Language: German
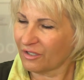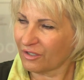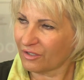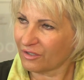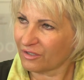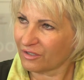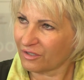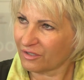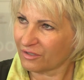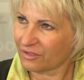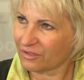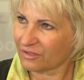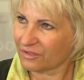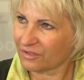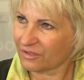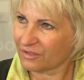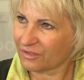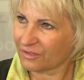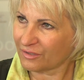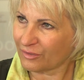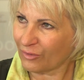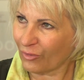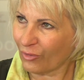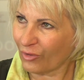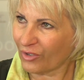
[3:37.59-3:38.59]
äh,
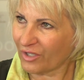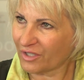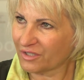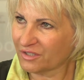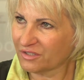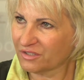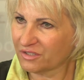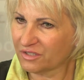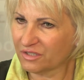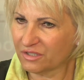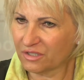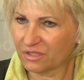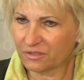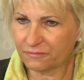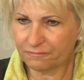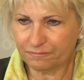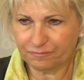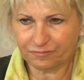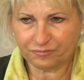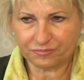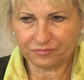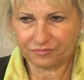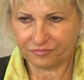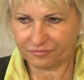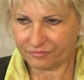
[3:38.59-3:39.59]
äh, organisieren.
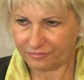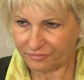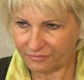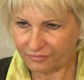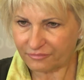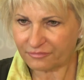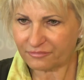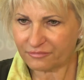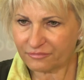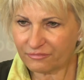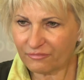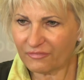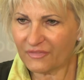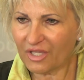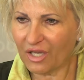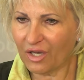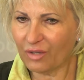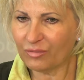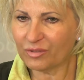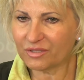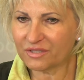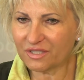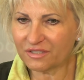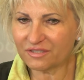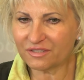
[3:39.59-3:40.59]

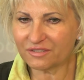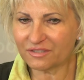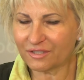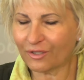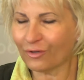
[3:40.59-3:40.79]
Aber das